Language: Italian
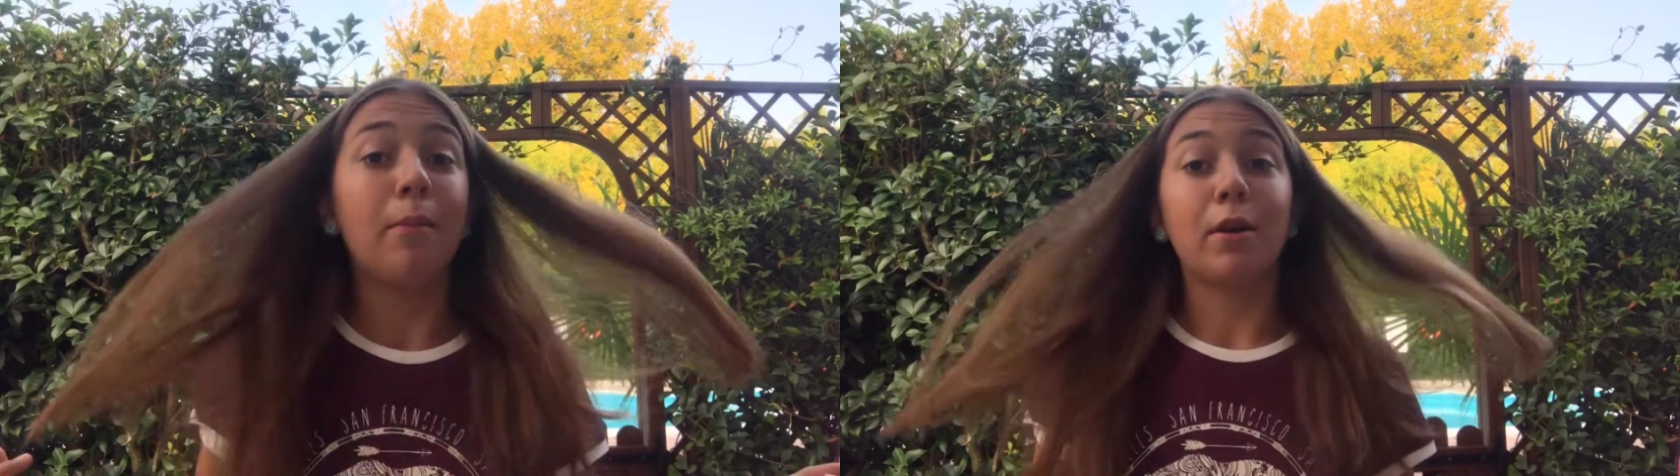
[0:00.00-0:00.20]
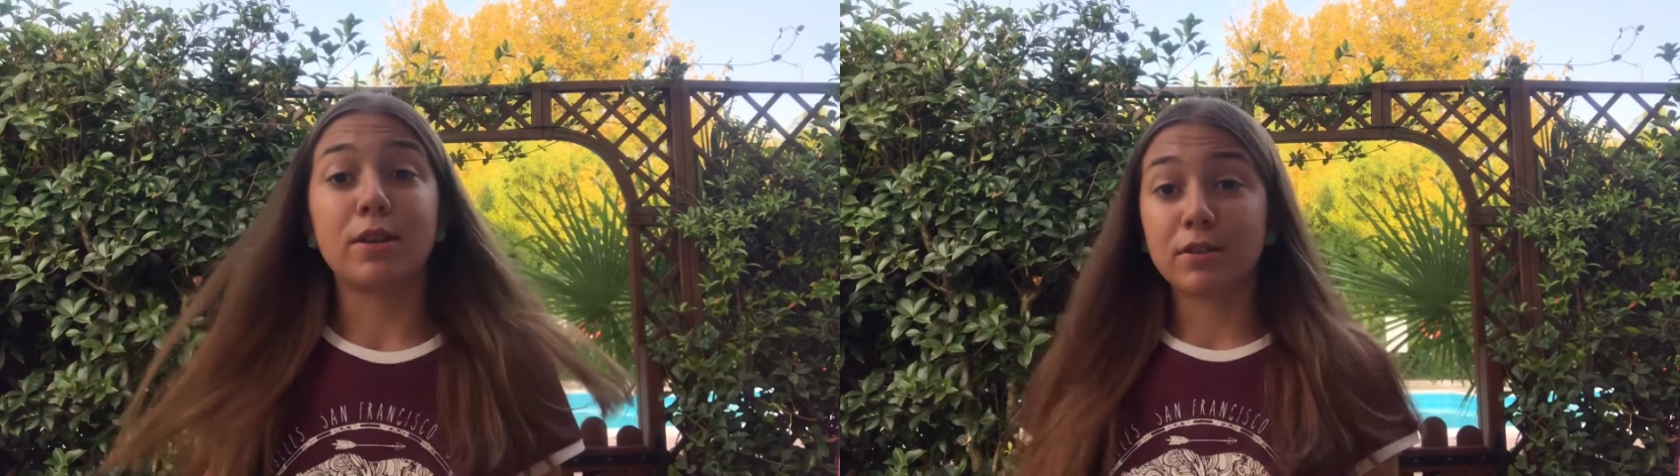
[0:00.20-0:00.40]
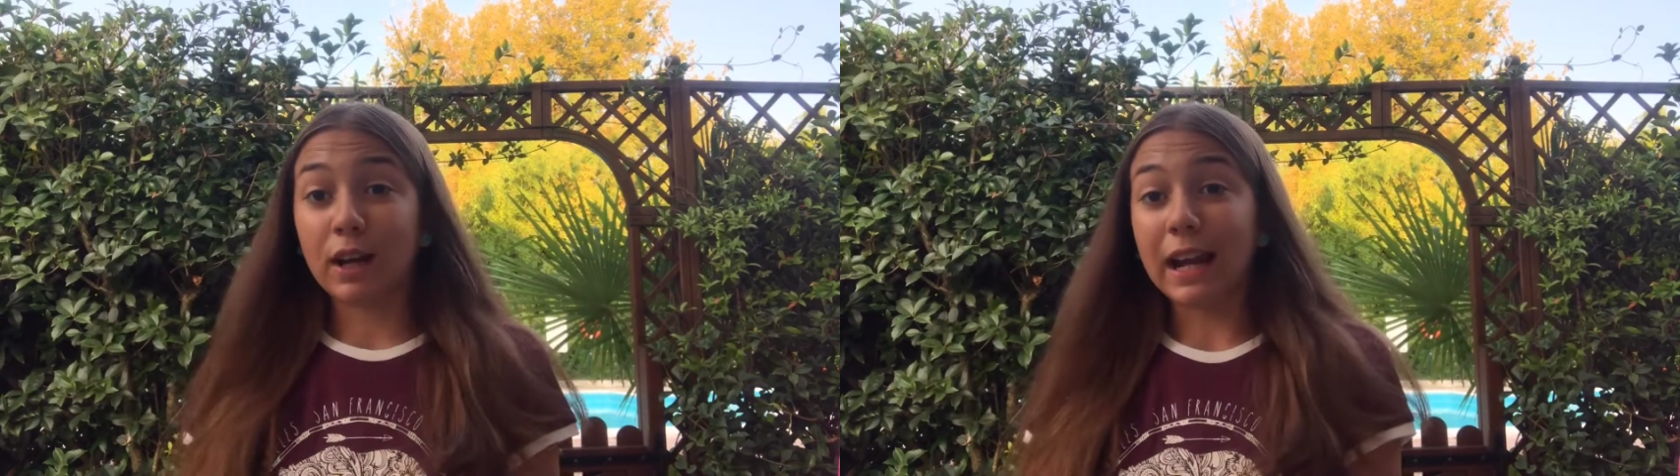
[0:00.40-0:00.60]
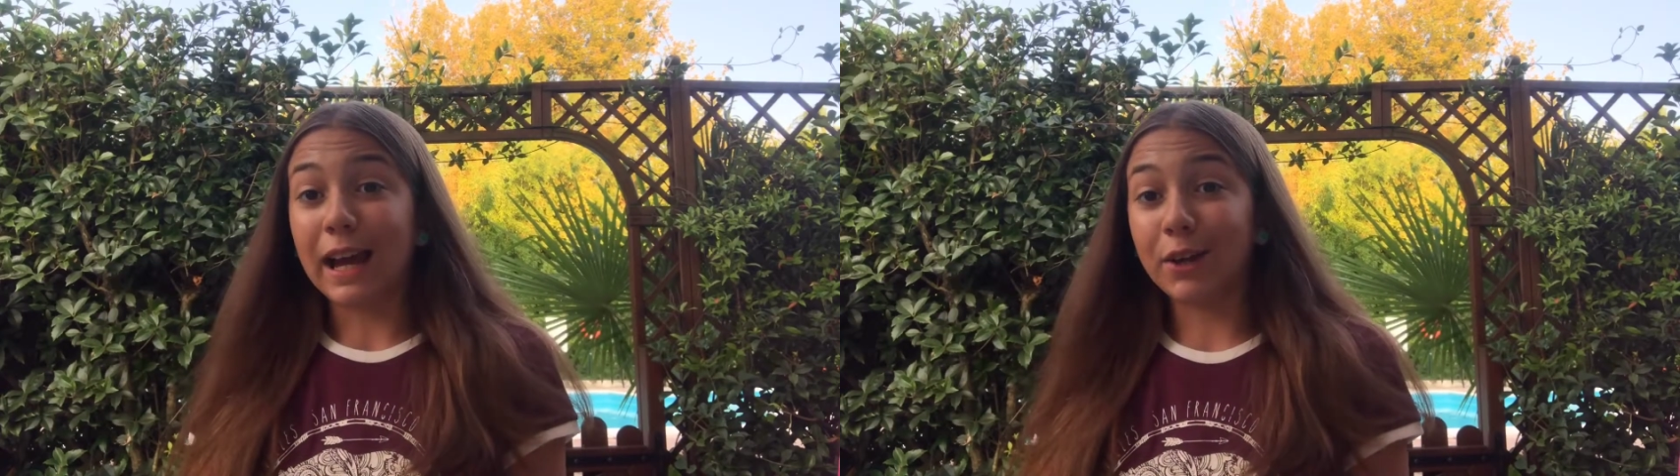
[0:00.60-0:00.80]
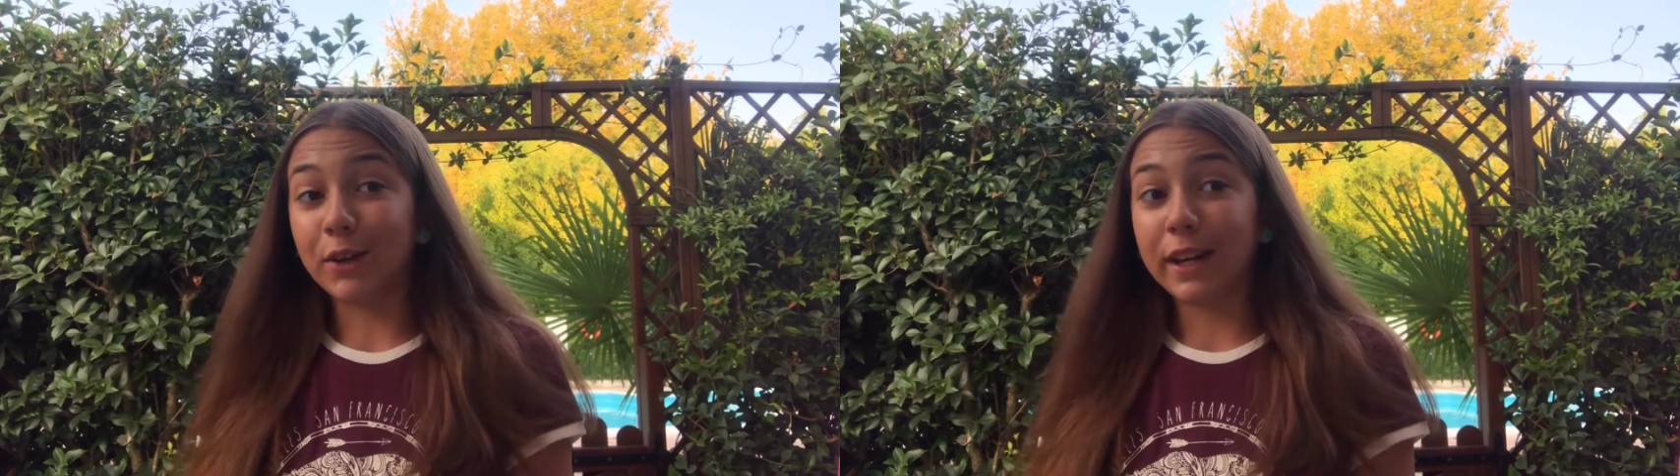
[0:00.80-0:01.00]
però sono al
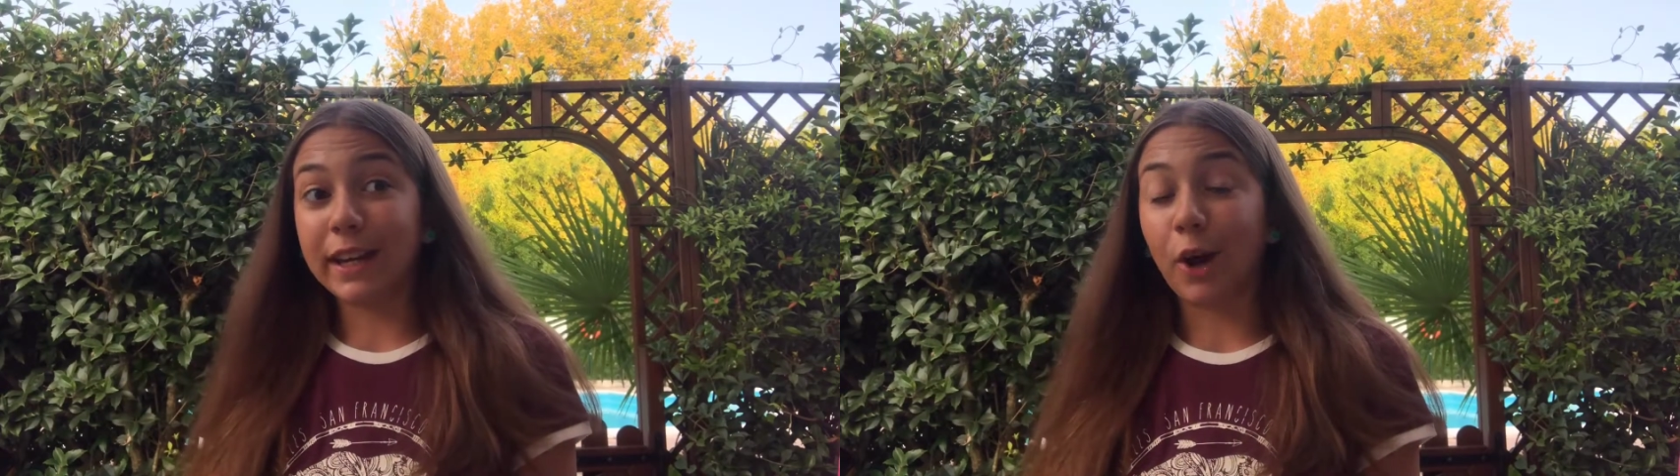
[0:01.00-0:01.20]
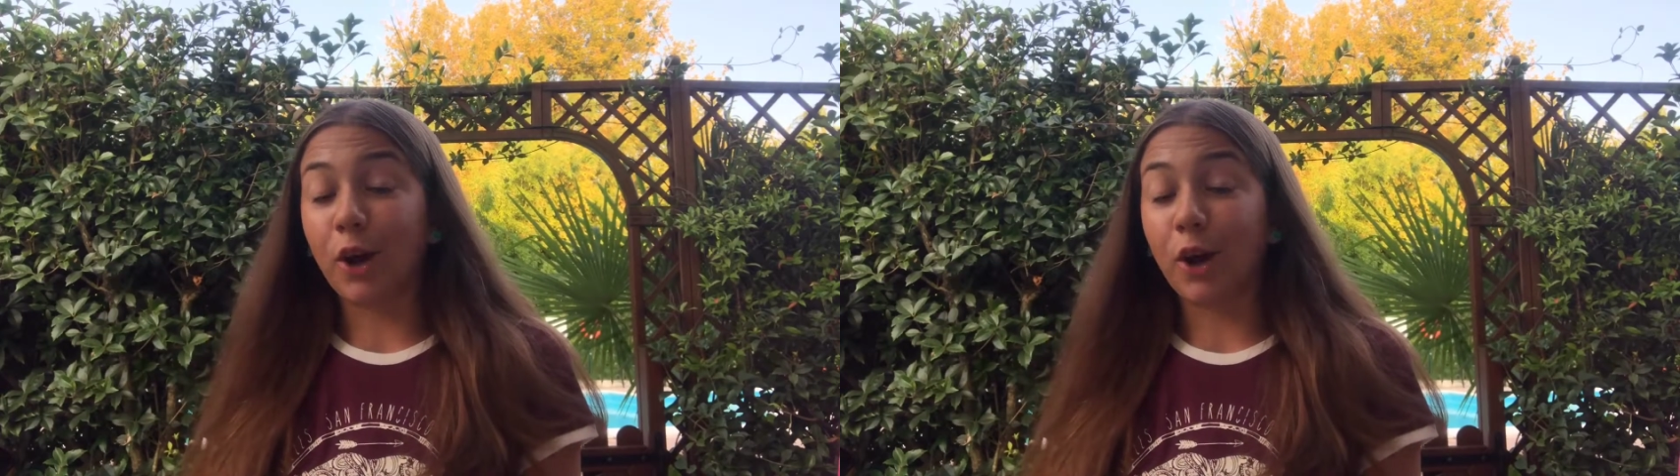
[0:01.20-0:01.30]
lago e